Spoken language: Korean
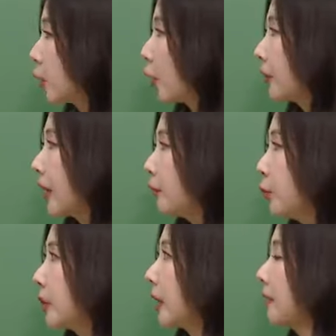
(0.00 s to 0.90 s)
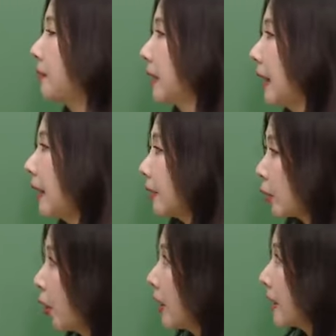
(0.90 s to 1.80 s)
전개 문장입니다.
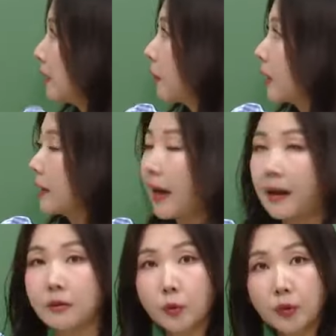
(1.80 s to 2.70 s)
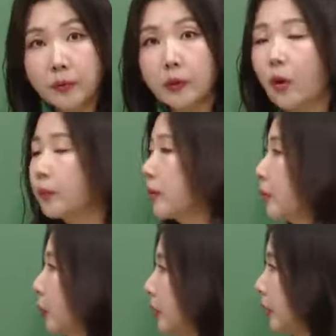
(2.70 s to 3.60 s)
그래서 1번엔 다른 소리 필요 없어
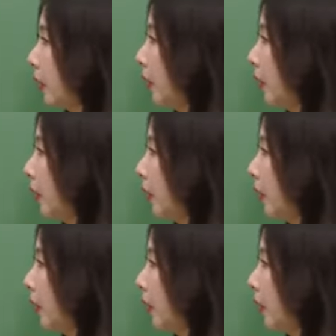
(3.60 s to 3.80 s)
보이죠.